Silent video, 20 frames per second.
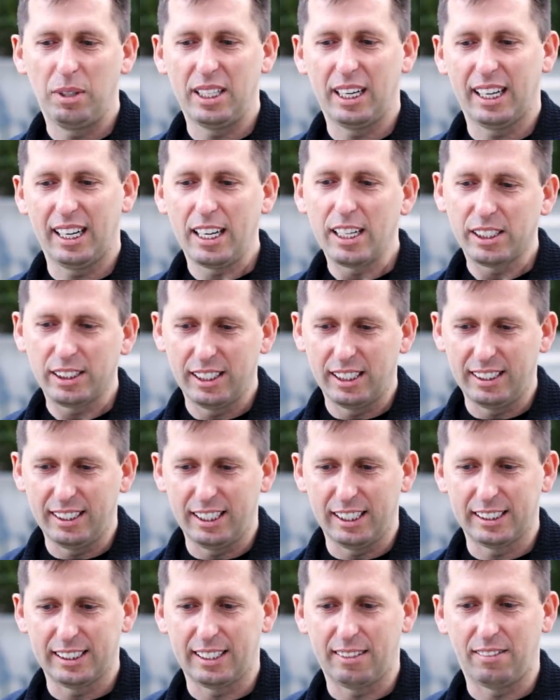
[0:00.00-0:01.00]
меня, конечно,
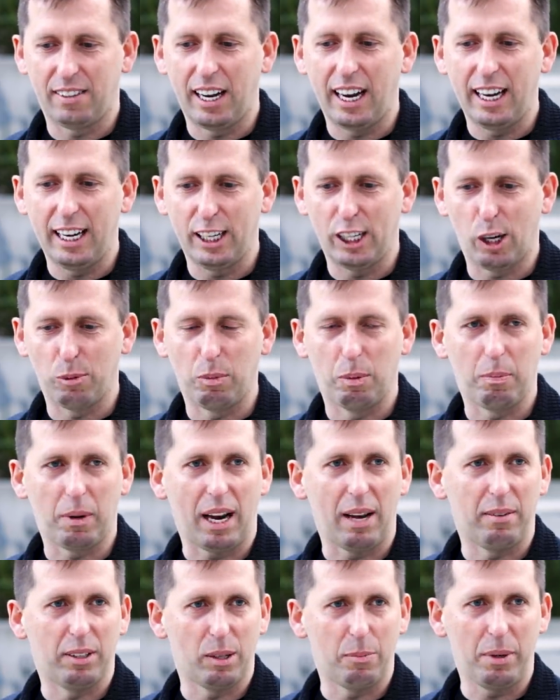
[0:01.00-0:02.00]
интересовали как бы
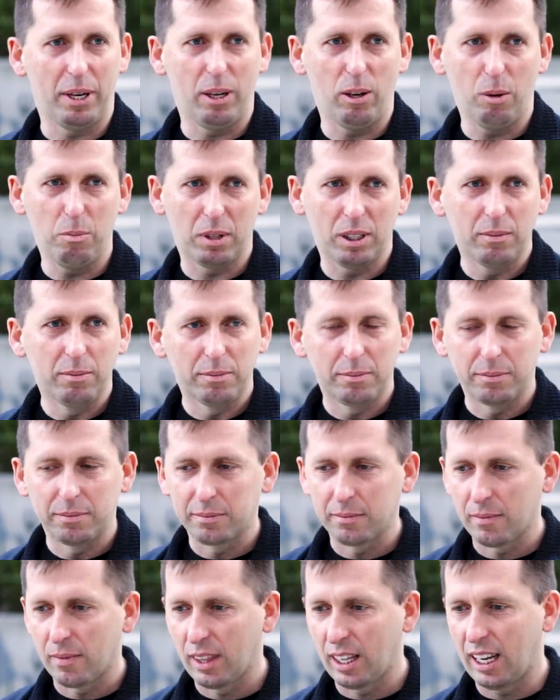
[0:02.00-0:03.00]
правила приема,
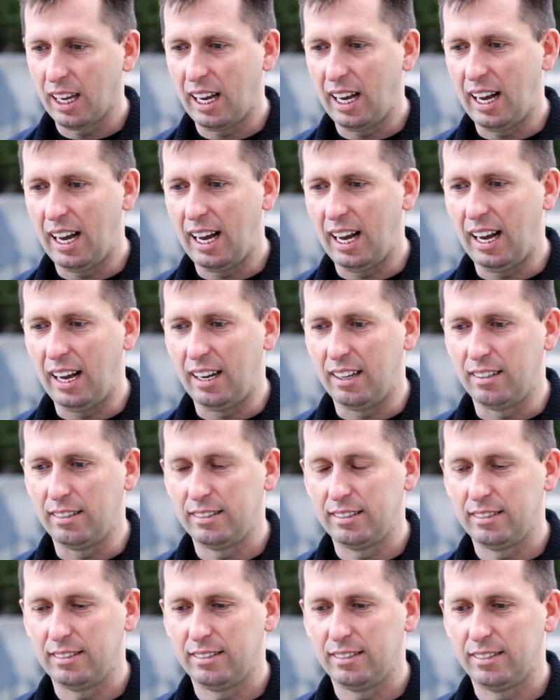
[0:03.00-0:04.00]
а,
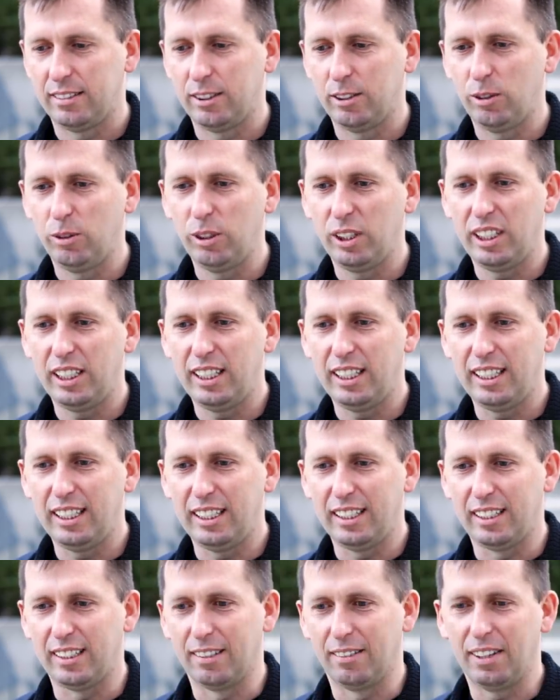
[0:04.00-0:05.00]
ну
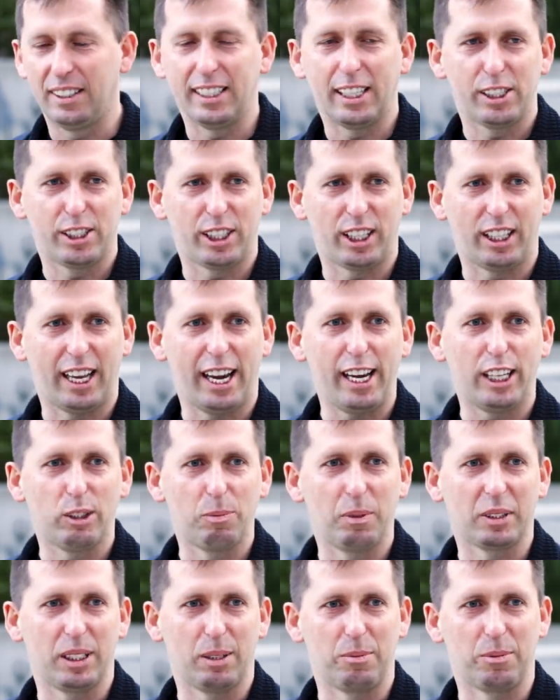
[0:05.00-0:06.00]
и Financial Aid,
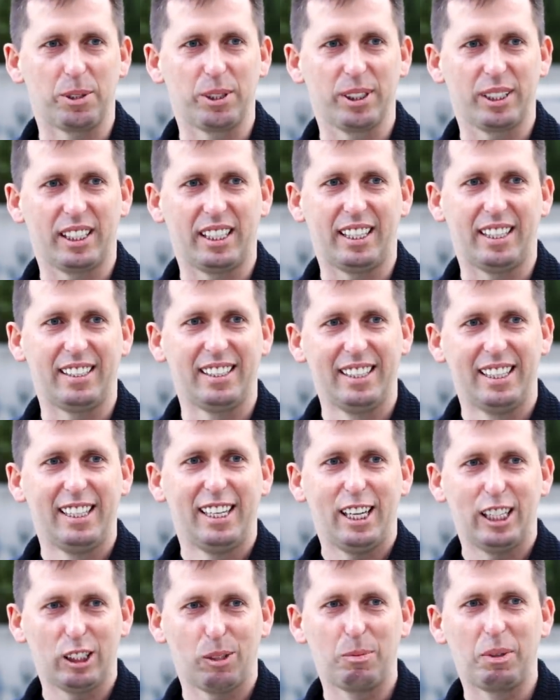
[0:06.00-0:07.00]
потому что
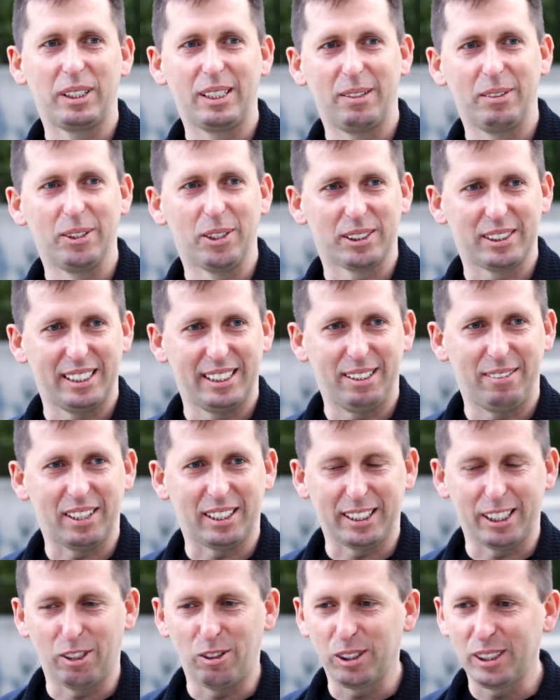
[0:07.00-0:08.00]
это был
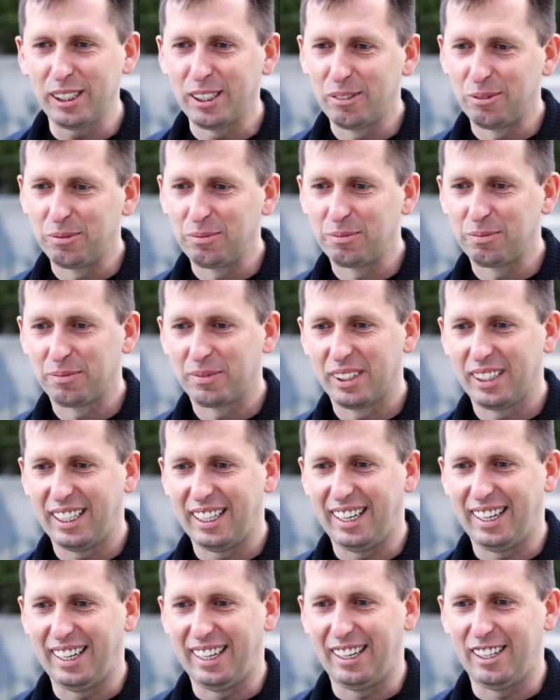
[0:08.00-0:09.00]
99 год.
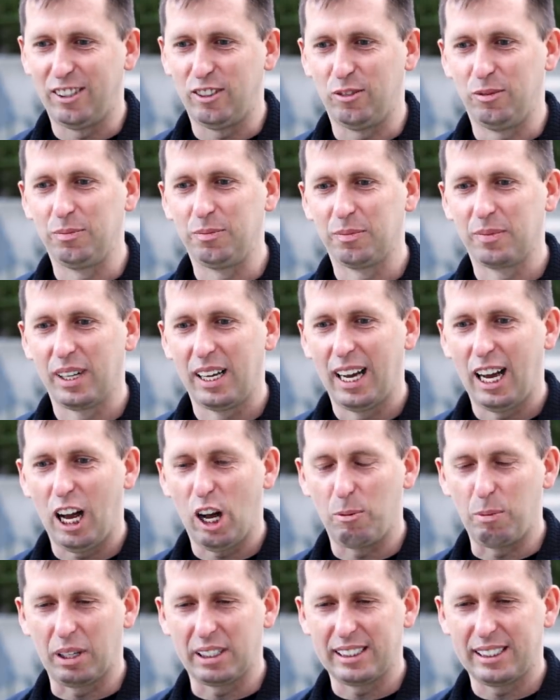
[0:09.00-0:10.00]
А,
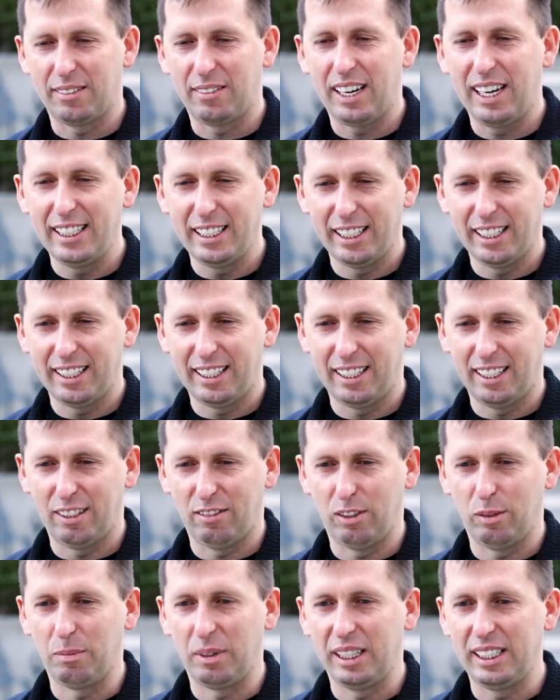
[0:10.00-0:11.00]
образование
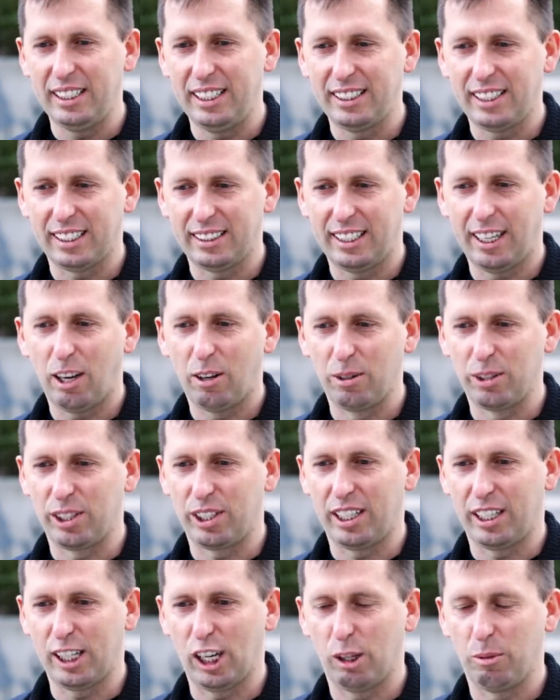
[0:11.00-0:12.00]
в MIT тогда
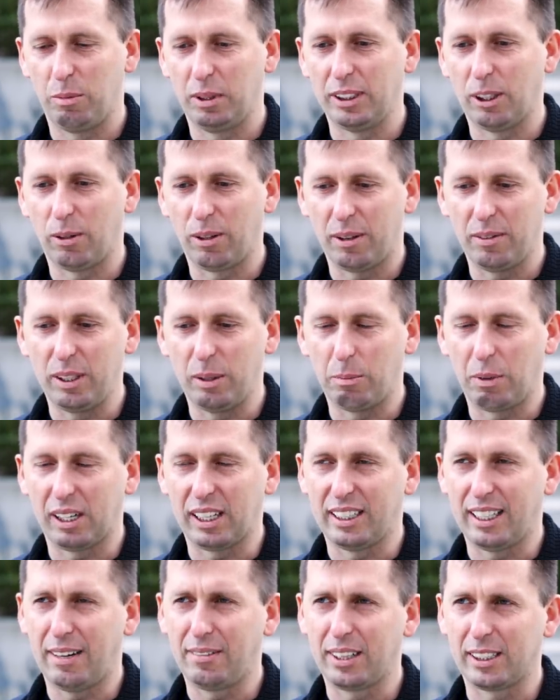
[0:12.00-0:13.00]
уже как бы на уровне
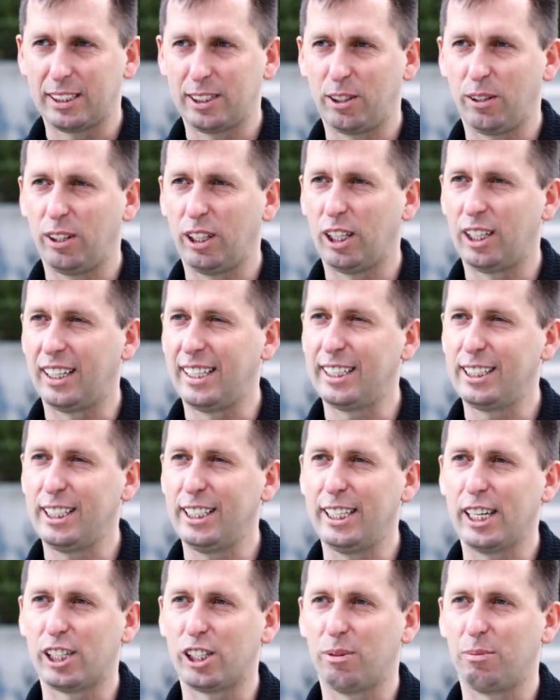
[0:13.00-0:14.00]
бакалавра стоило,
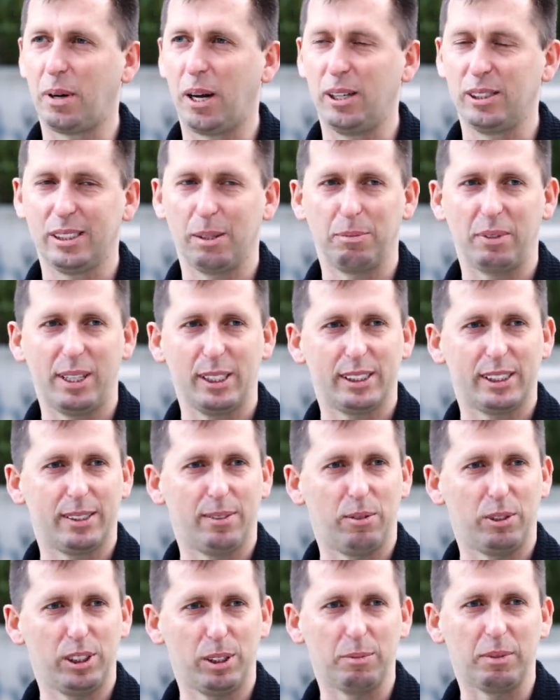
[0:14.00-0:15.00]
если не ошибаюсь, там
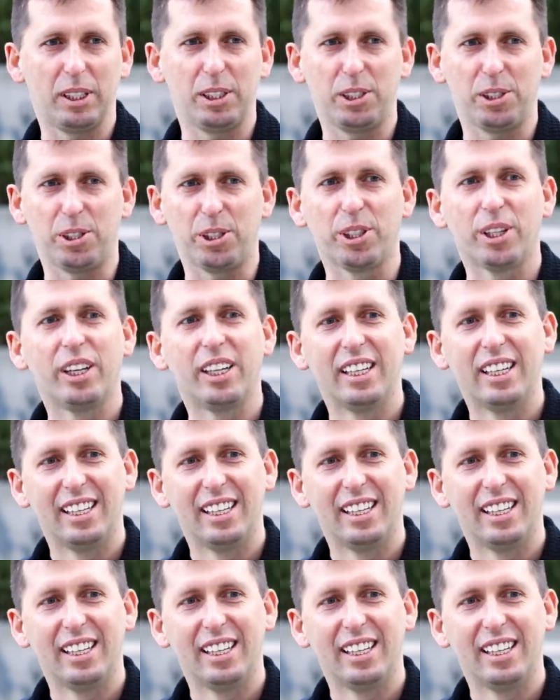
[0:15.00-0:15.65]
38 тысяч,